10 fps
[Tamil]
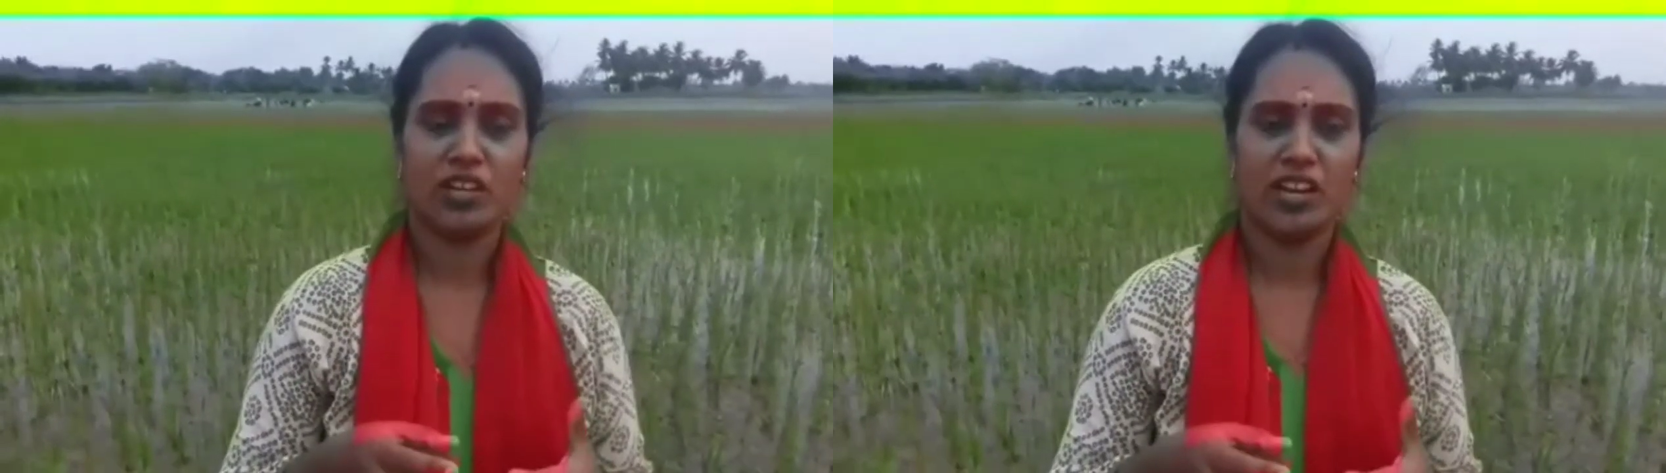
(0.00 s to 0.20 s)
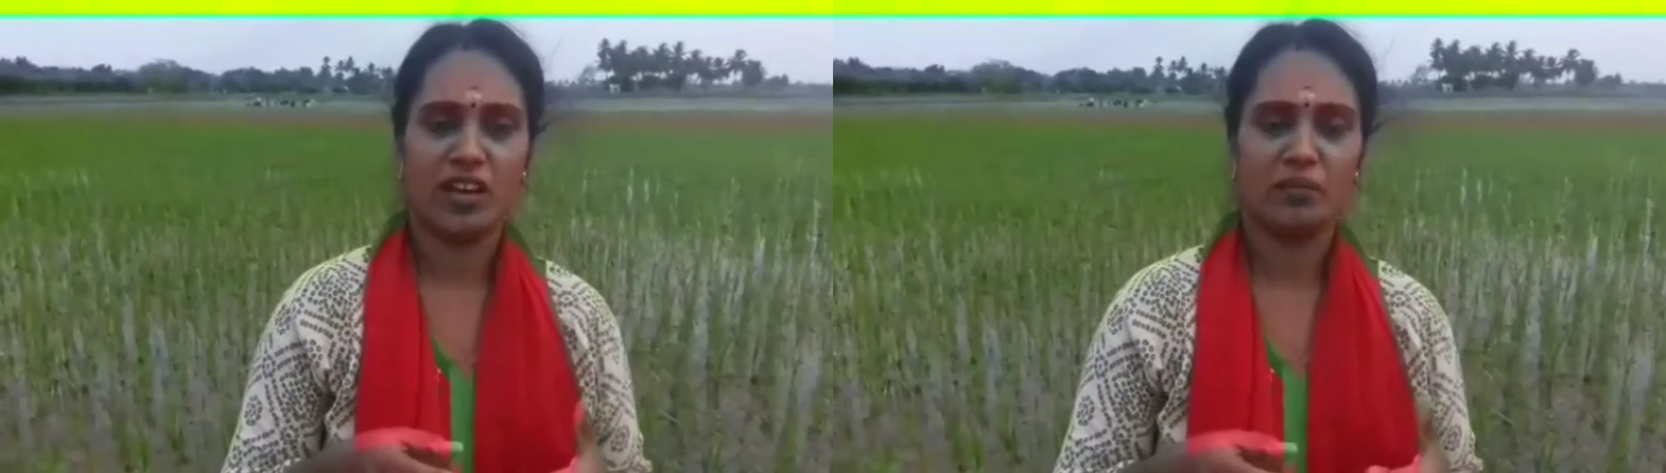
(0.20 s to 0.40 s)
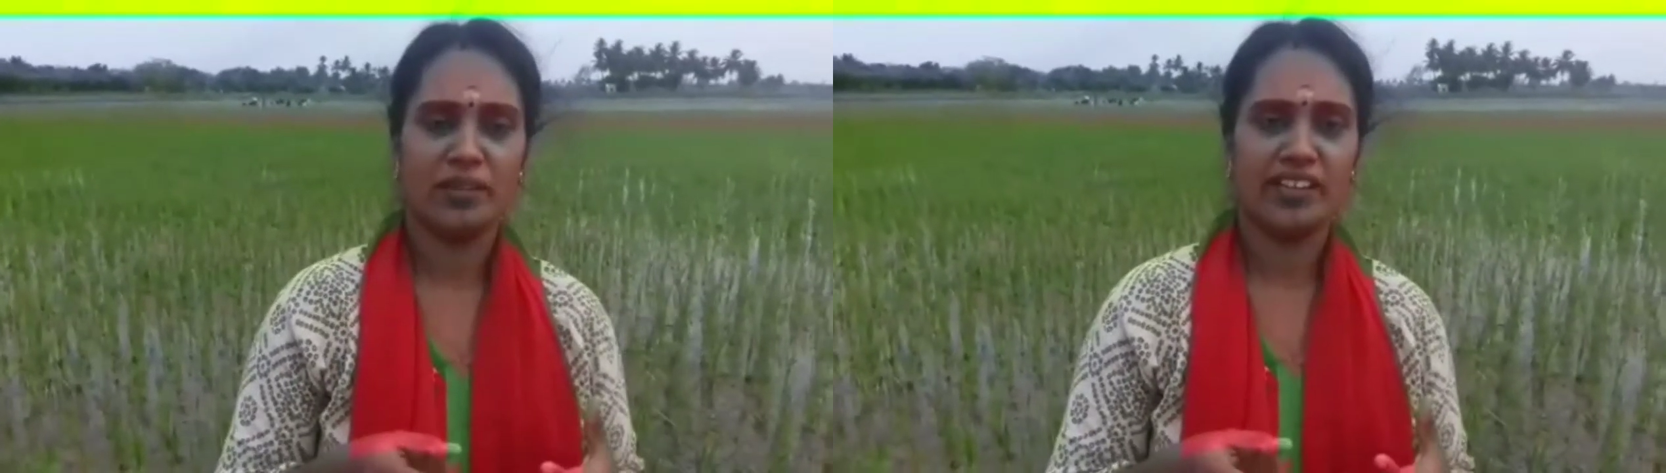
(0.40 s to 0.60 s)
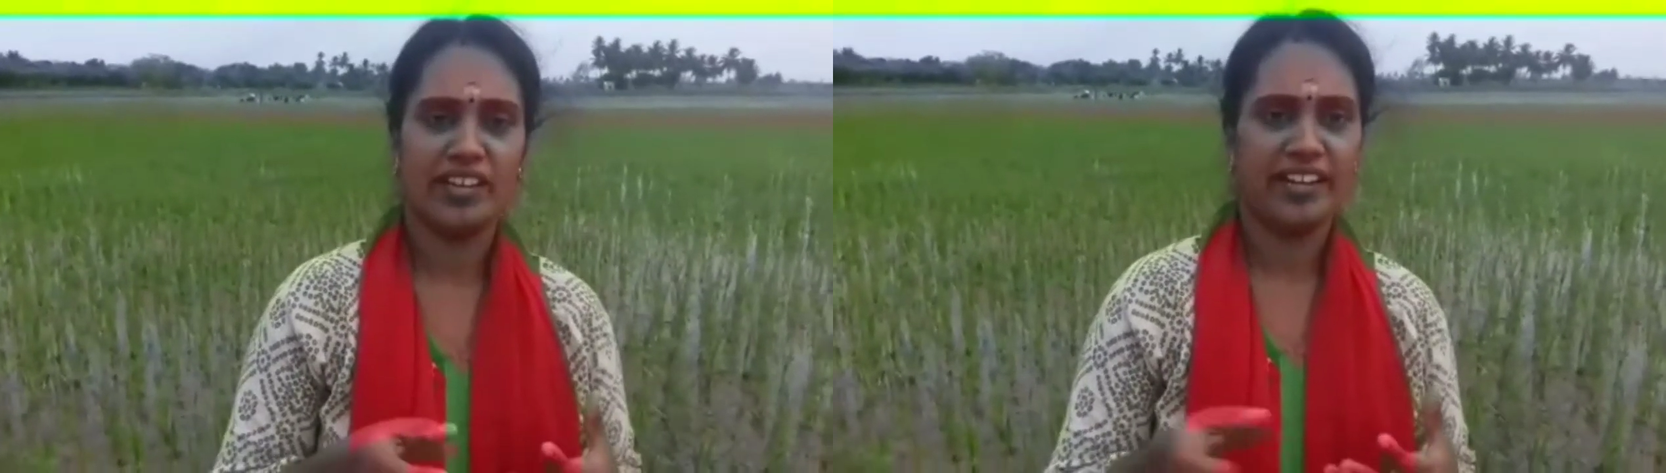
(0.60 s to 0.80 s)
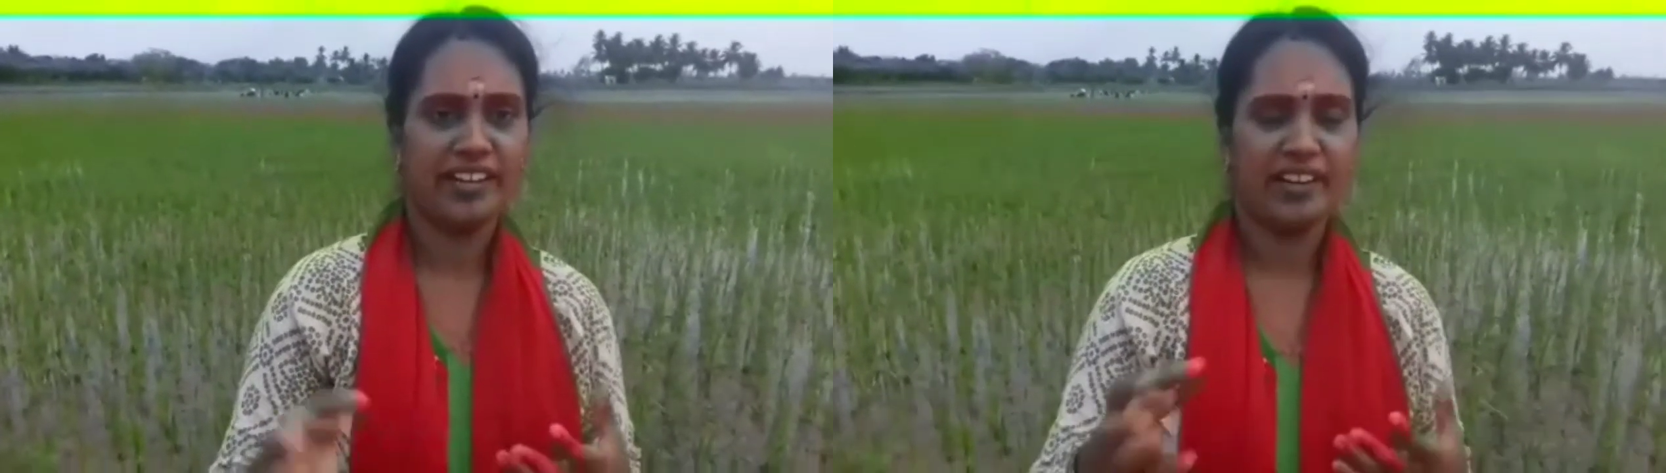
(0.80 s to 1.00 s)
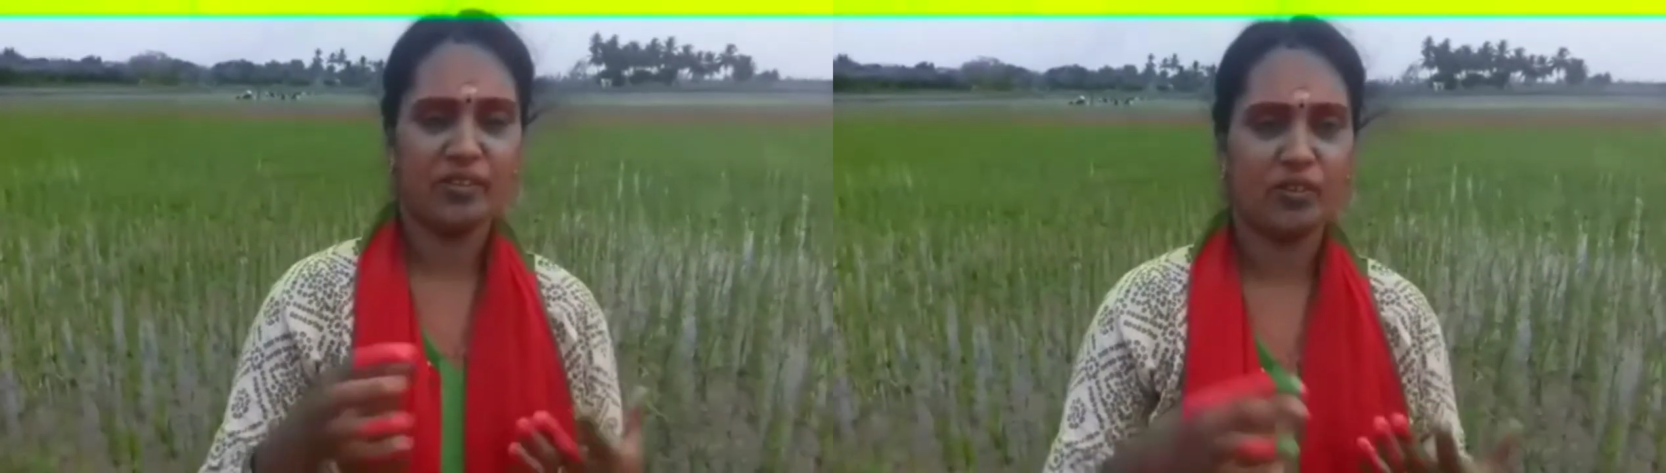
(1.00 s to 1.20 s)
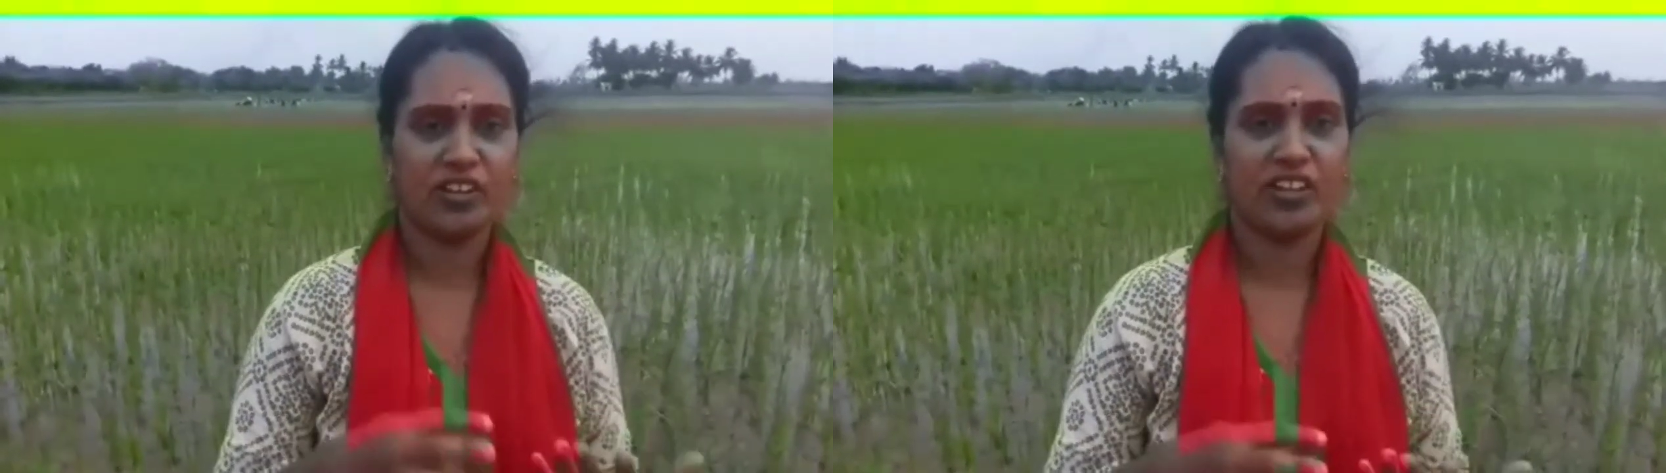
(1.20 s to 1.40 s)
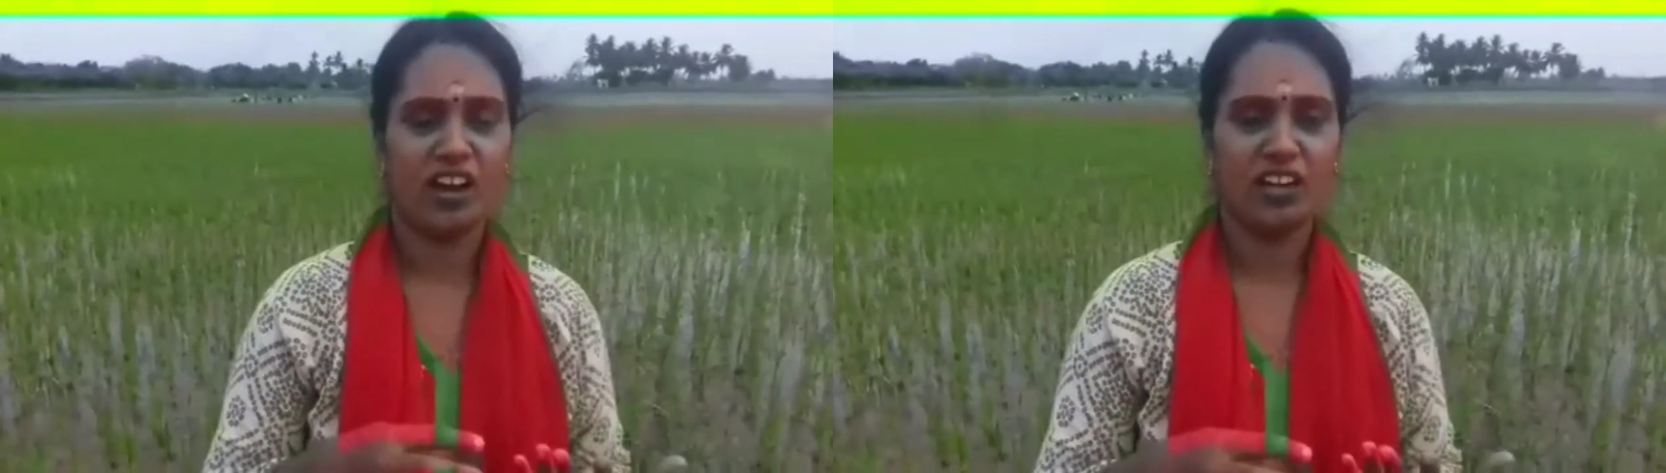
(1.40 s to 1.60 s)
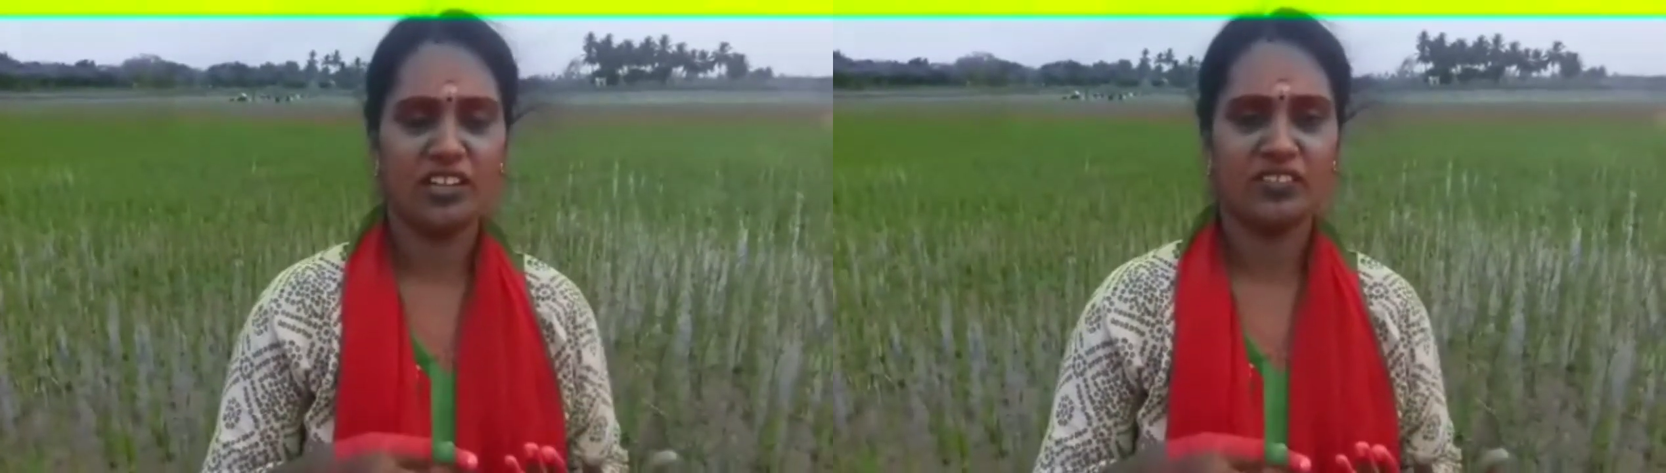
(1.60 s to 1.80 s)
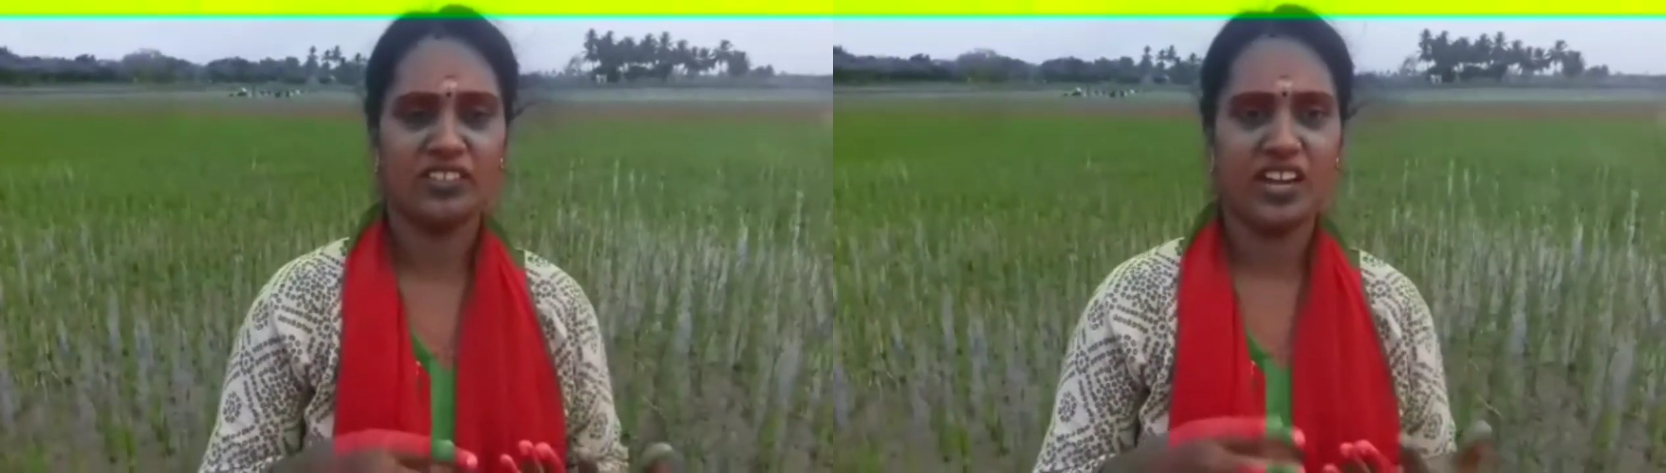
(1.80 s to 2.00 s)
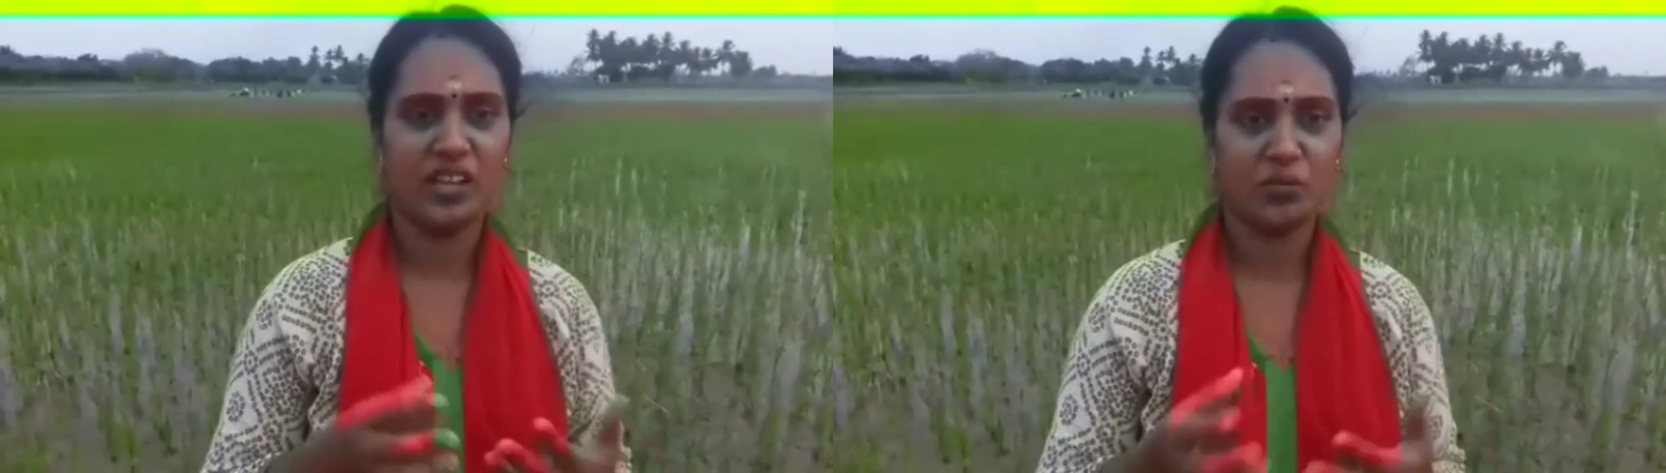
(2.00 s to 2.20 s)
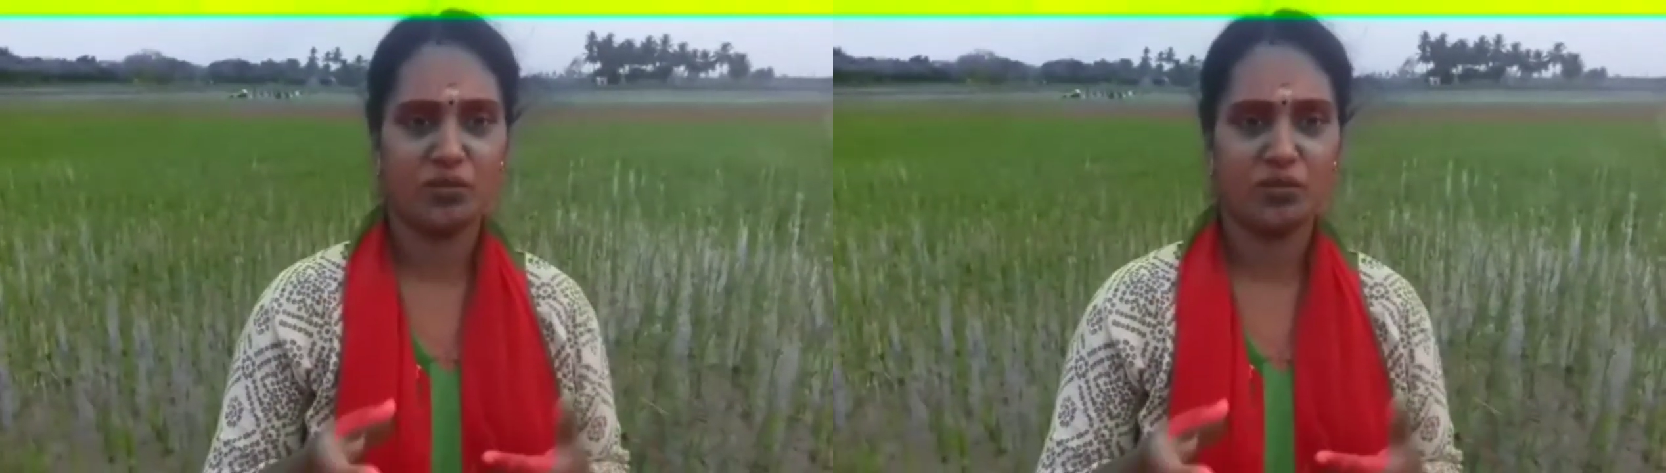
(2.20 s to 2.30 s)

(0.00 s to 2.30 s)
ஃப்ரீயாக விடுங்க கட்டி போடாதீங்க